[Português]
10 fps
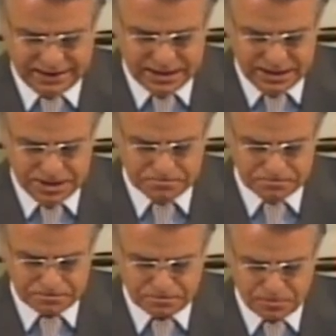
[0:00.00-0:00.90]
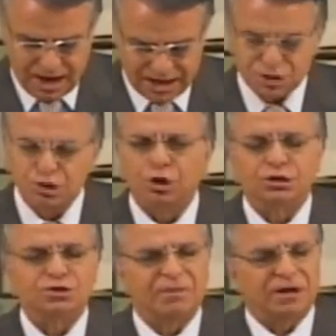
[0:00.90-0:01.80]
é que as
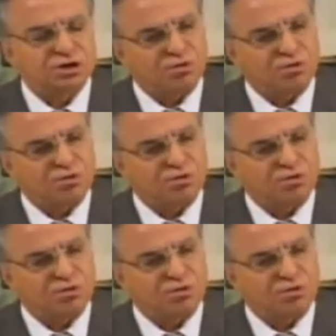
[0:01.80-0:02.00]
dores